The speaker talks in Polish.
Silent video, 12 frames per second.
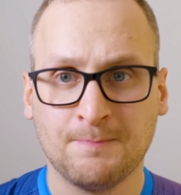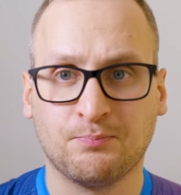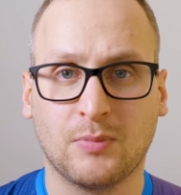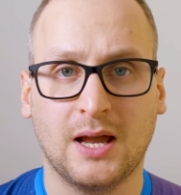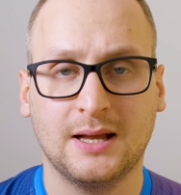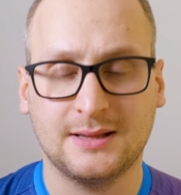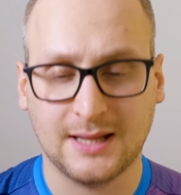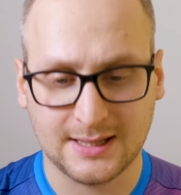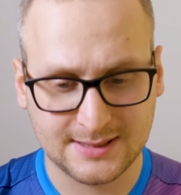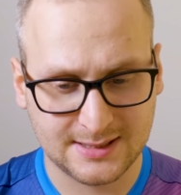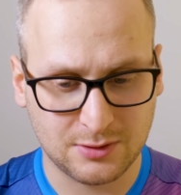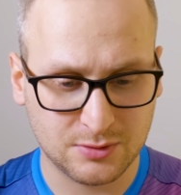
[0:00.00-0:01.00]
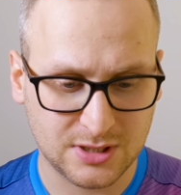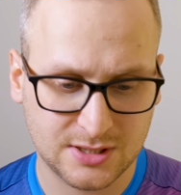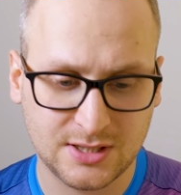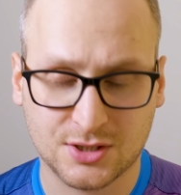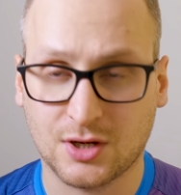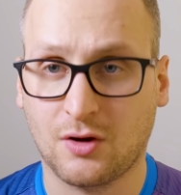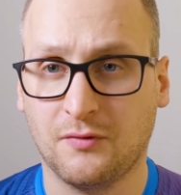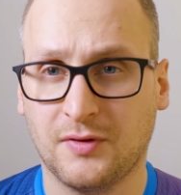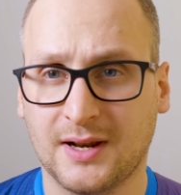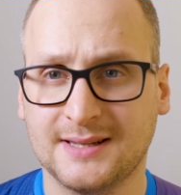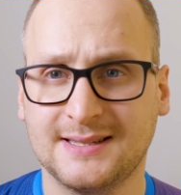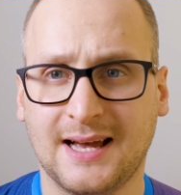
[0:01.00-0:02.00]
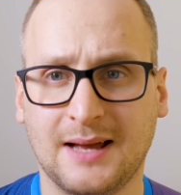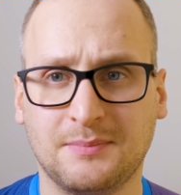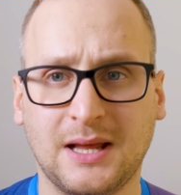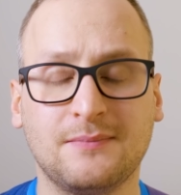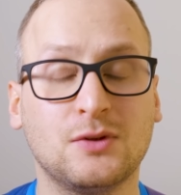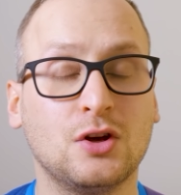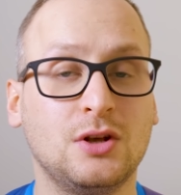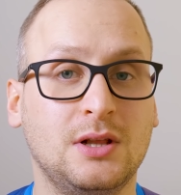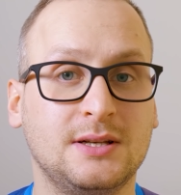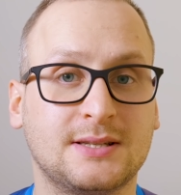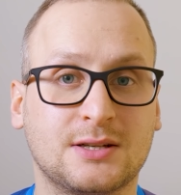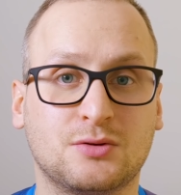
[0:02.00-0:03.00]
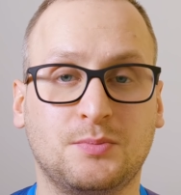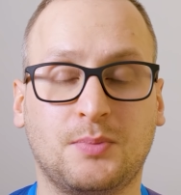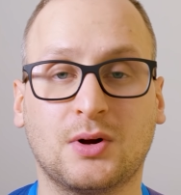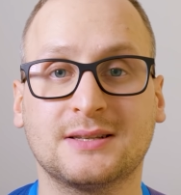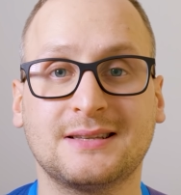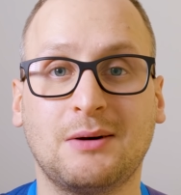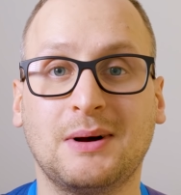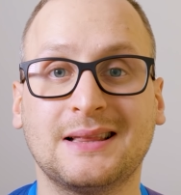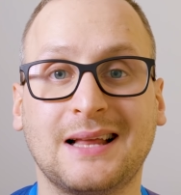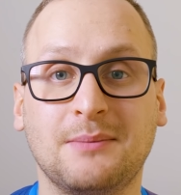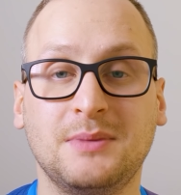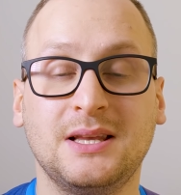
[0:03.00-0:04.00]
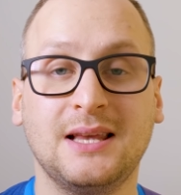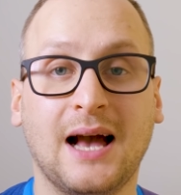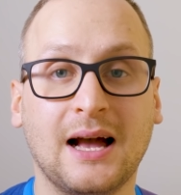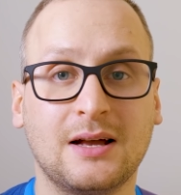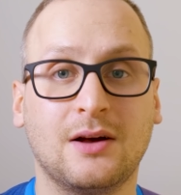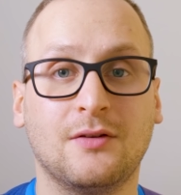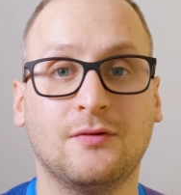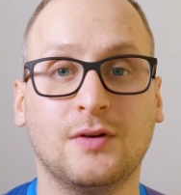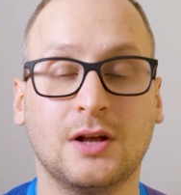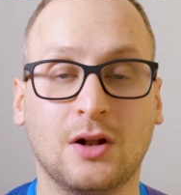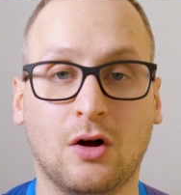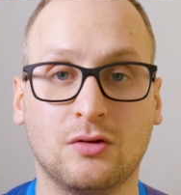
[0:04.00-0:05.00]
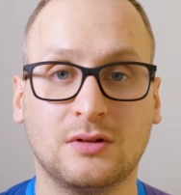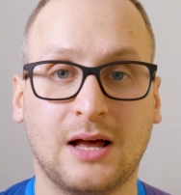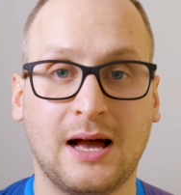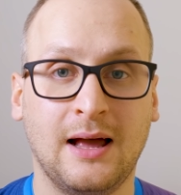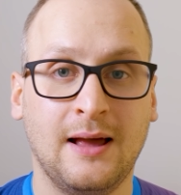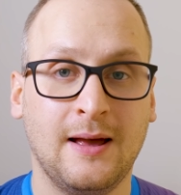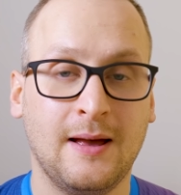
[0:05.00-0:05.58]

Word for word: E, teraz cały czas jeszcze konferencja AMD. No i Lisa słup pokazała nam, jak wygląda